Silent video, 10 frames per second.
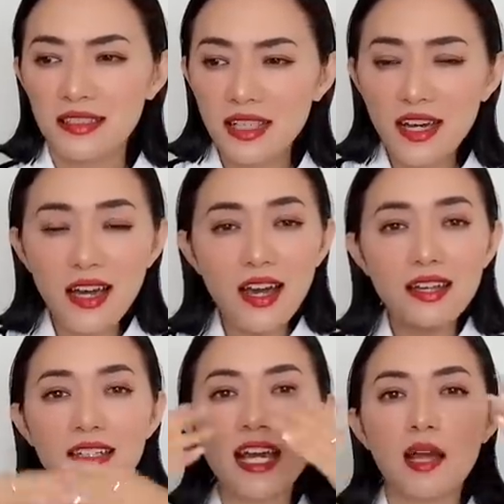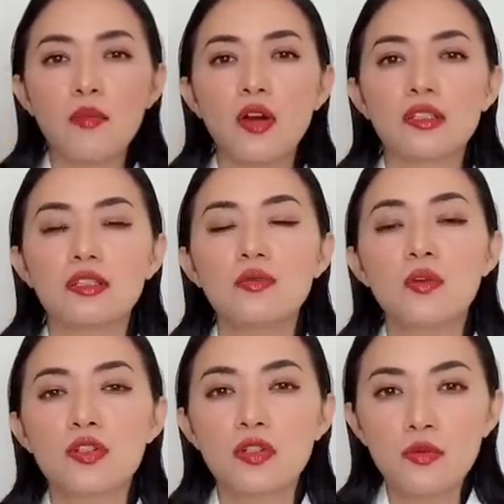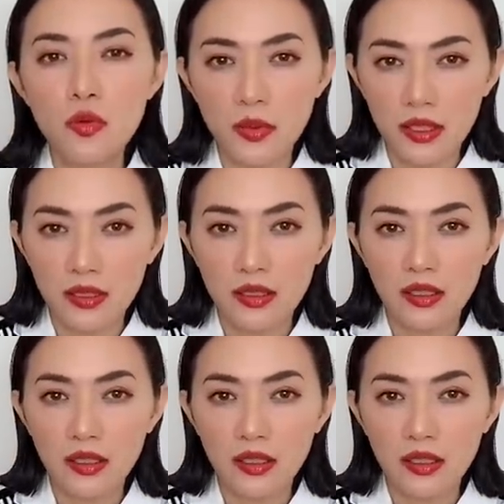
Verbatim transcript: tất cả mọi thứ cuộc sống của mình